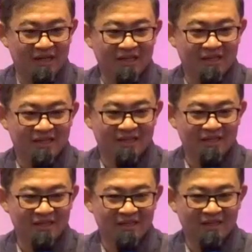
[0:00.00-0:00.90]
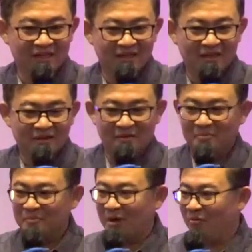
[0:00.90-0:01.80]
nih,
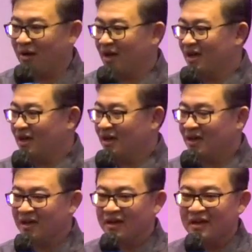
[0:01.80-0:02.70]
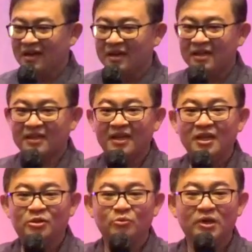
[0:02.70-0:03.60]
bahwa kita
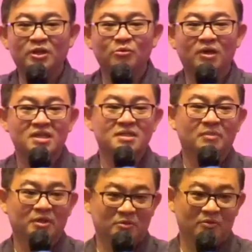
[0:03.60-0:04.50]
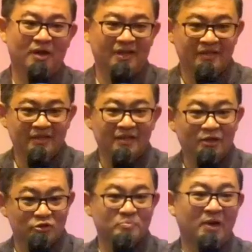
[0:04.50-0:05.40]
hitung-hitungan sama Tuhan.
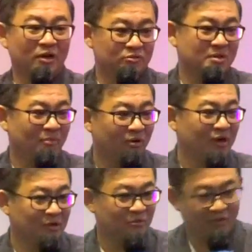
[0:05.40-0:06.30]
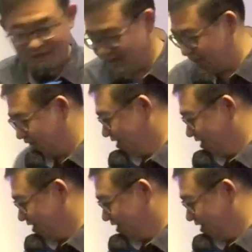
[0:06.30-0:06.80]
Kita harus malu sama orang tua ini.